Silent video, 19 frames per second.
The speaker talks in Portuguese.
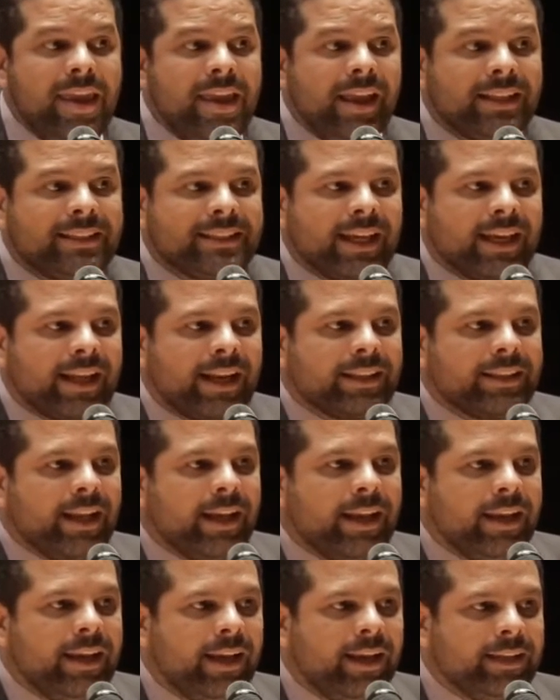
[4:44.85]
E as
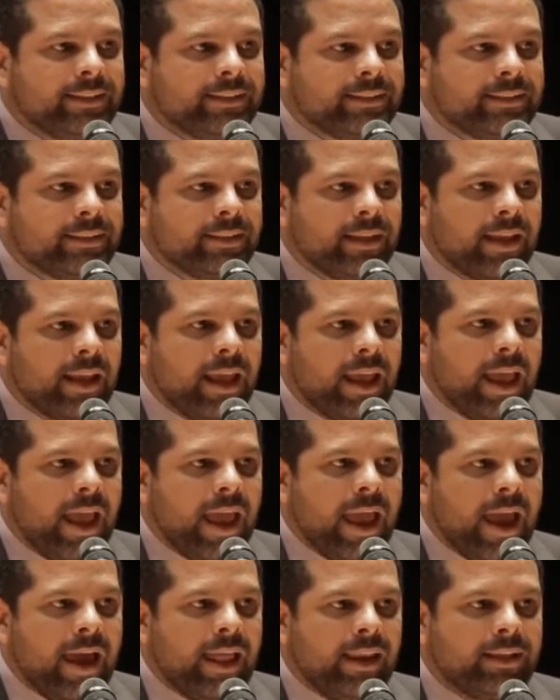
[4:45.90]
secretarias,
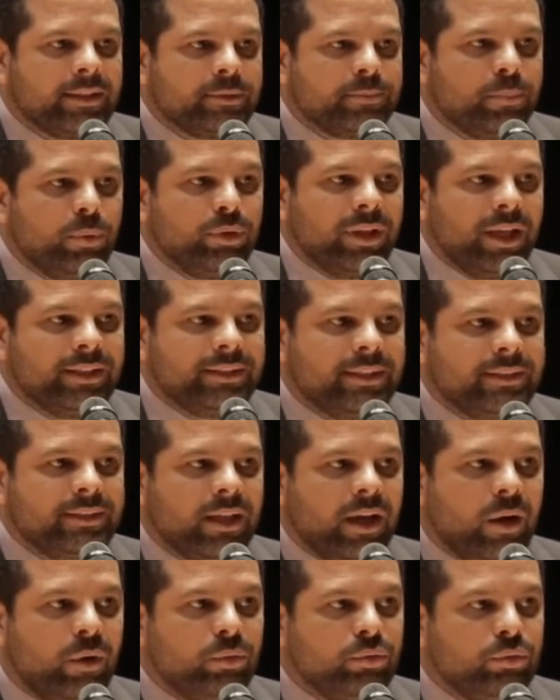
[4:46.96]
elas, por
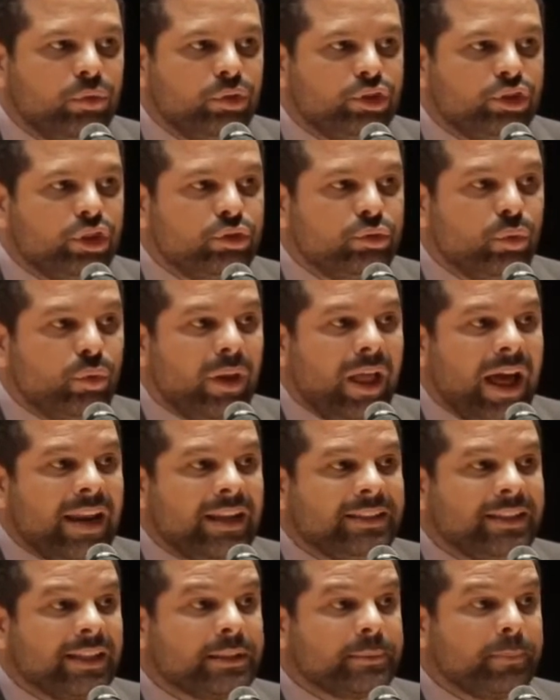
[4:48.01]
decisão dos
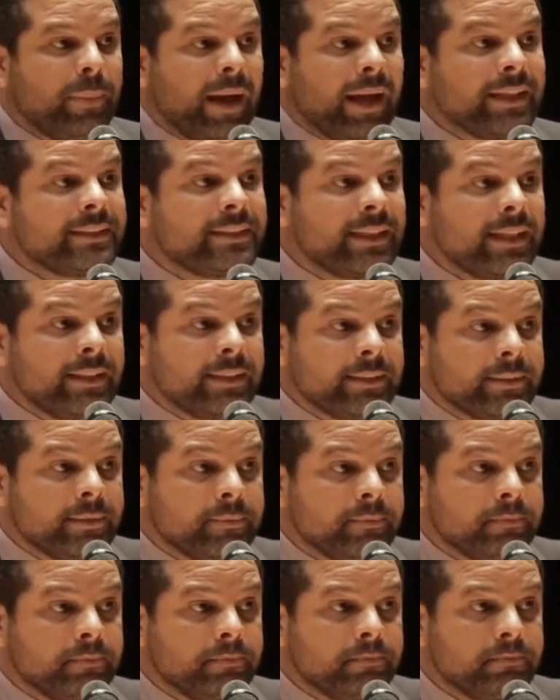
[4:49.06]
titulares das
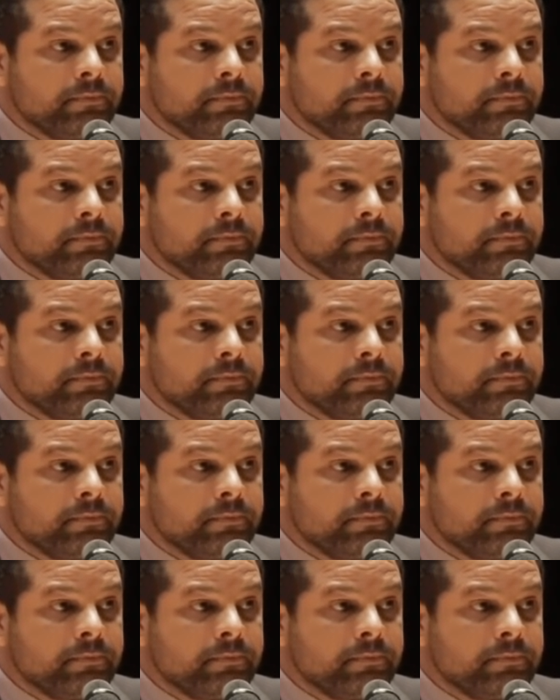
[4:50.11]
pastas,